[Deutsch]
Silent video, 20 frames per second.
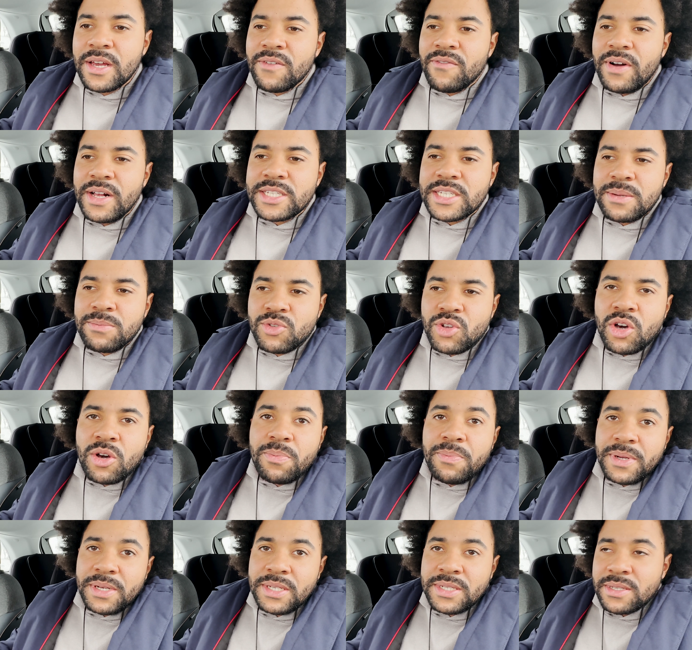weil es eben doch
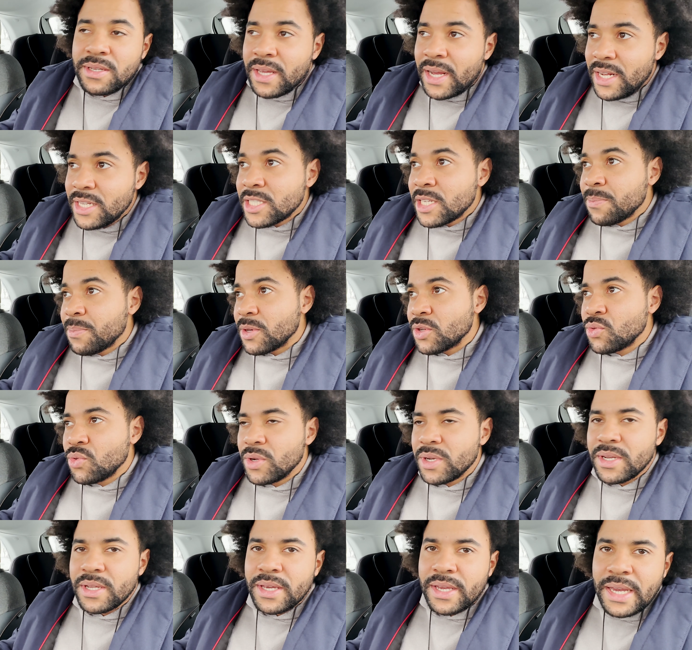bei diesen kalten
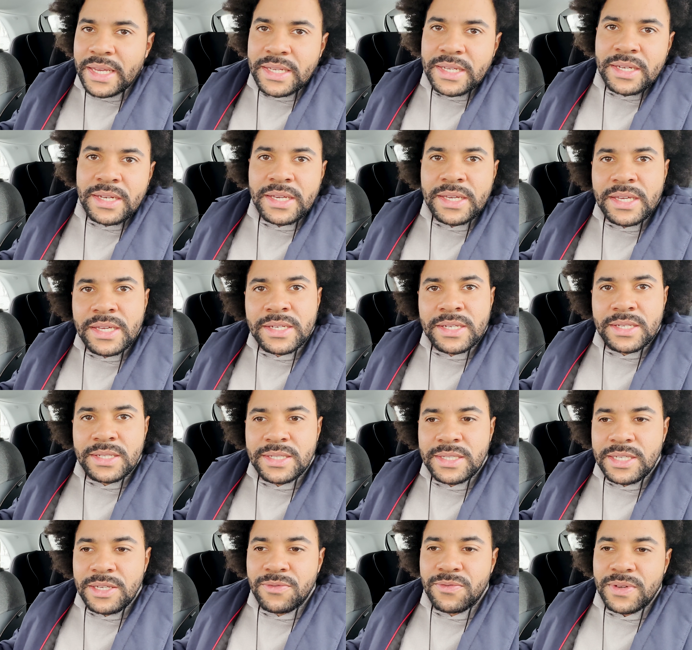Temperaturen recht
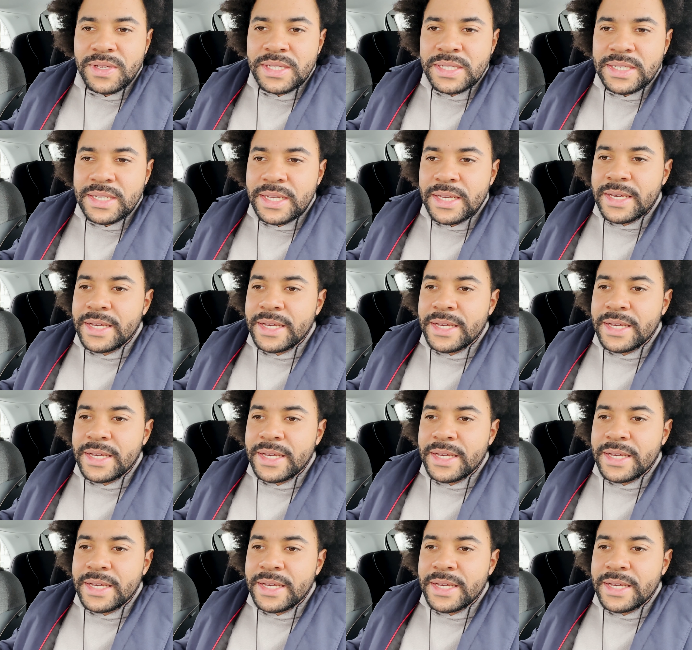energieintensiv ist.